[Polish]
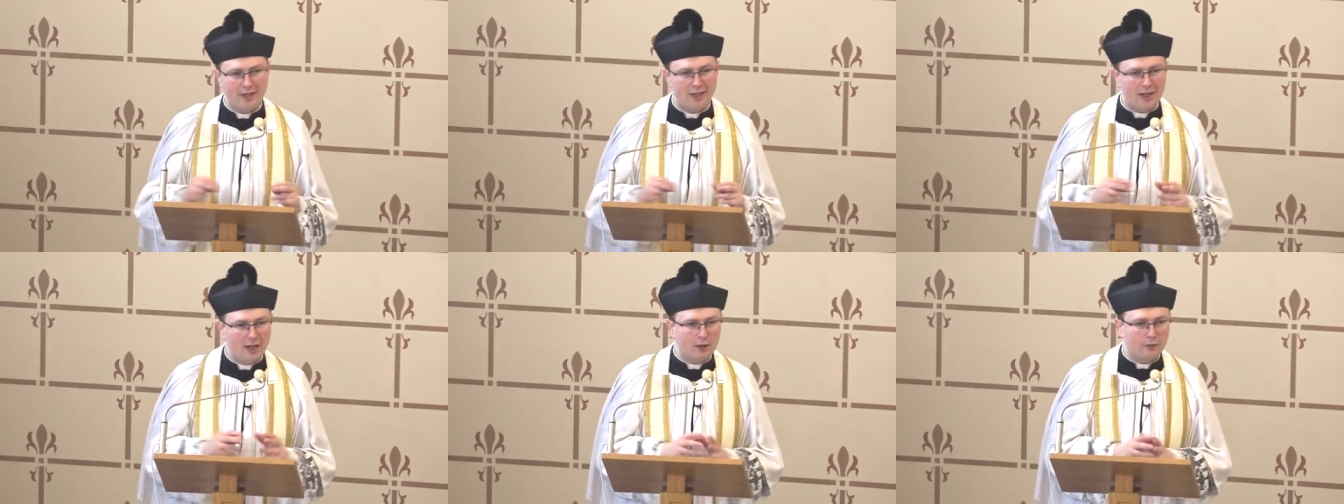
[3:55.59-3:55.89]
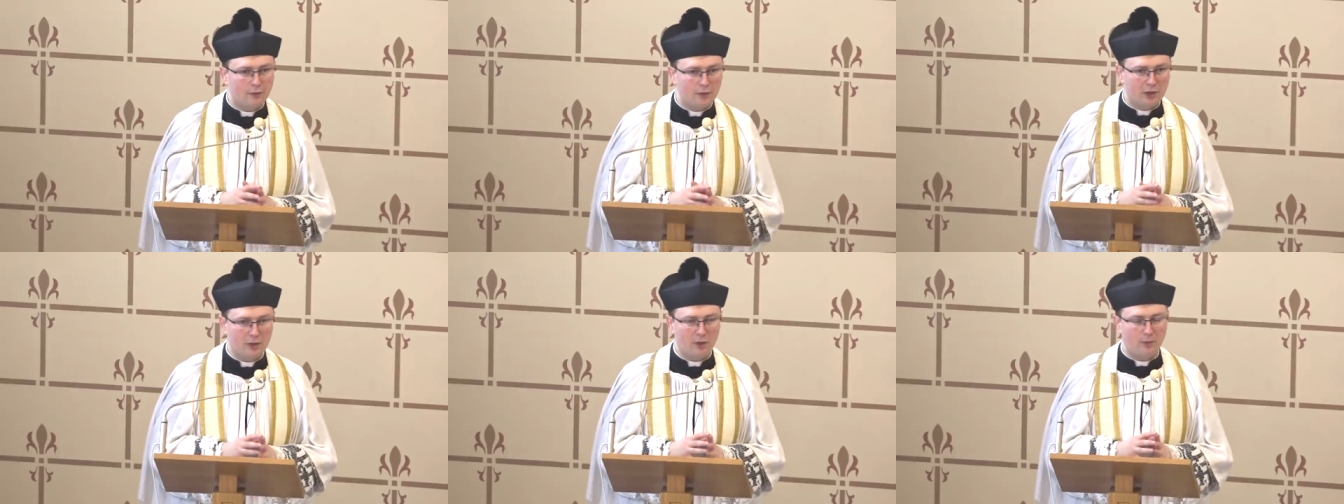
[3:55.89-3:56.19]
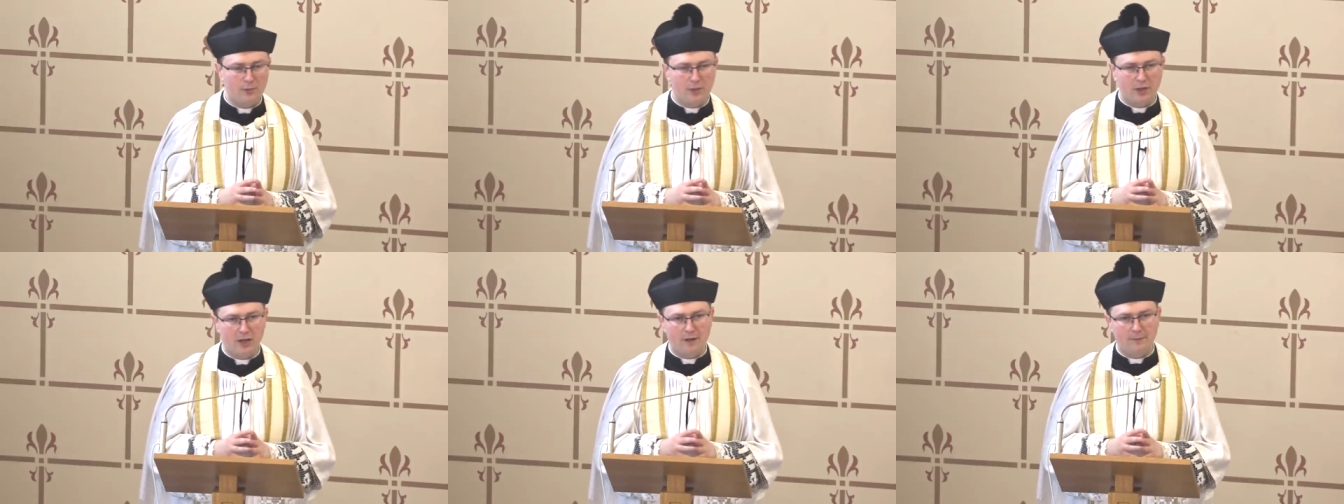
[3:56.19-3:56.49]
jak
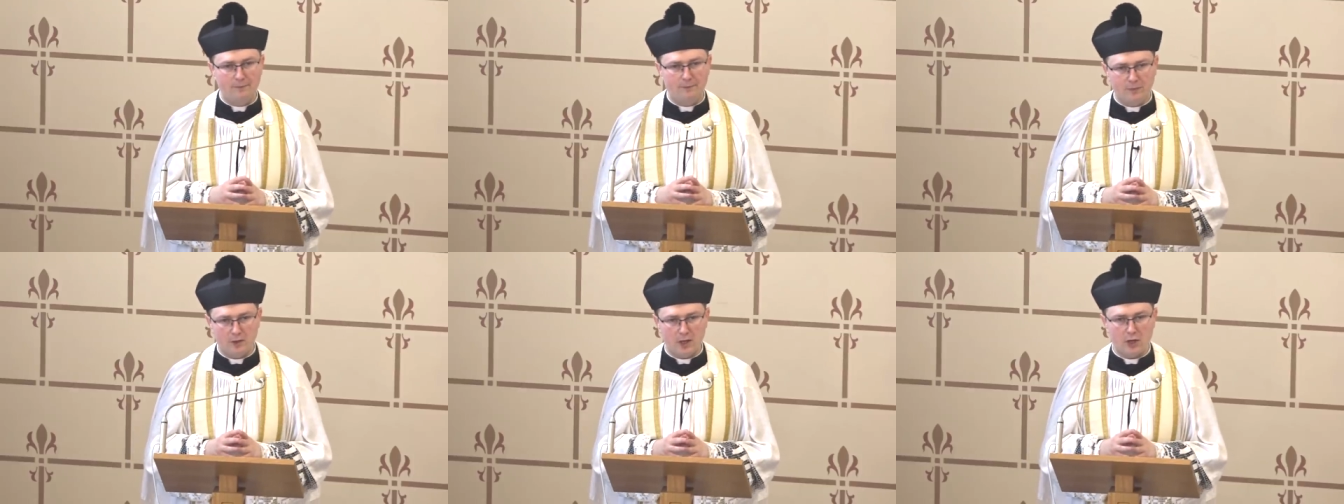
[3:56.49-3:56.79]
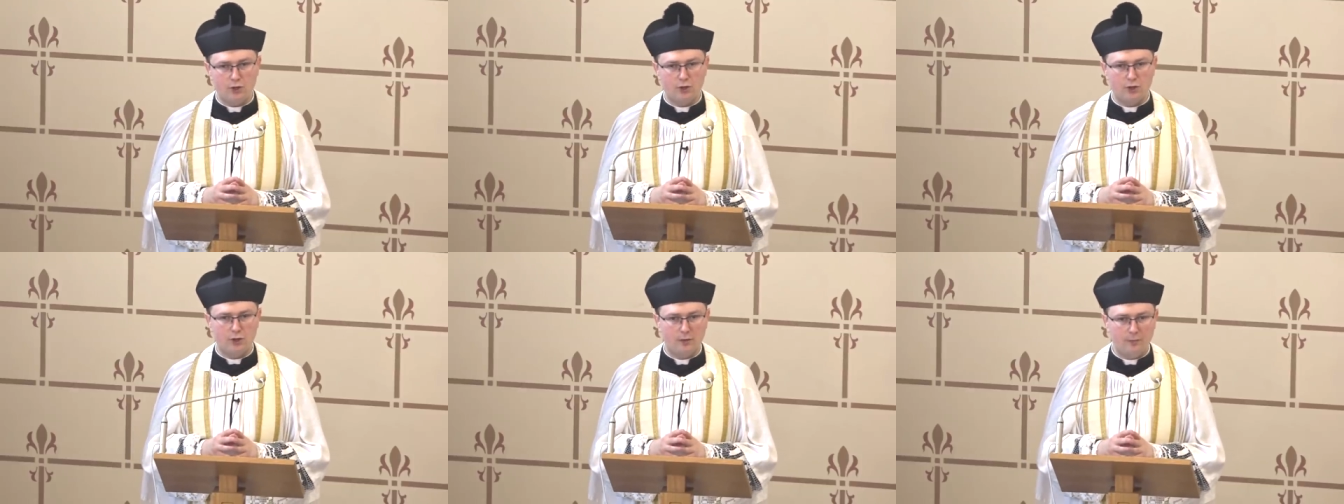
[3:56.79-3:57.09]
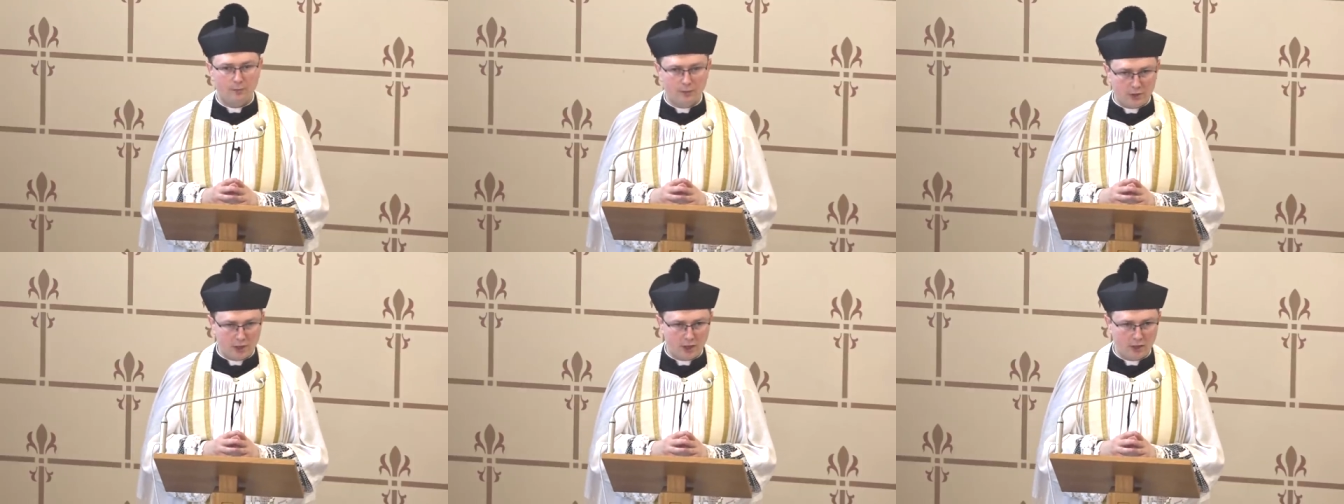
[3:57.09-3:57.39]
wygląda nasz
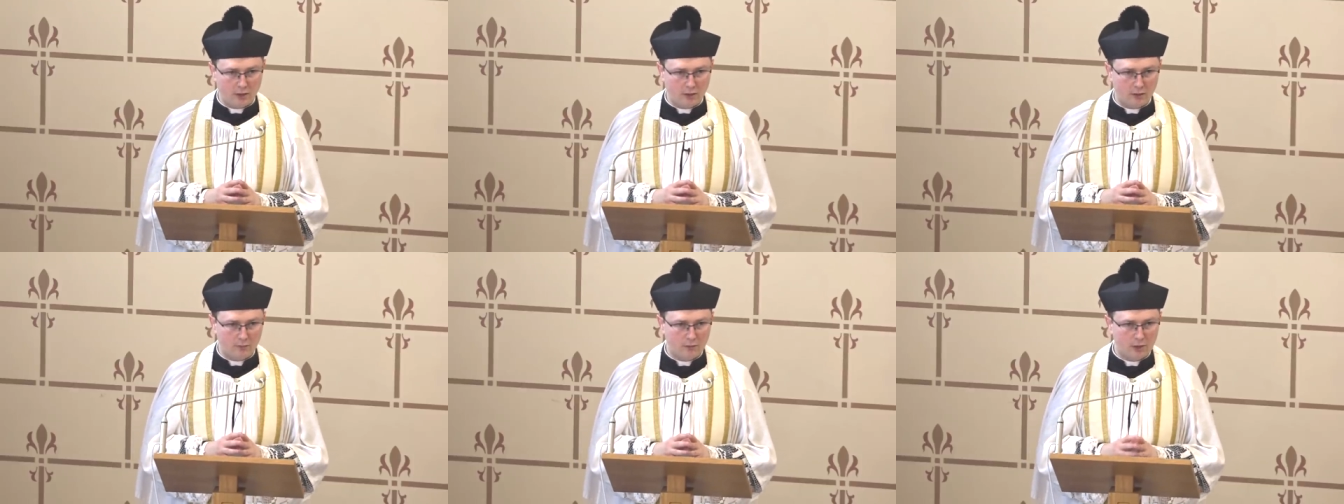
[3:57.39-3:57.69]
dzień.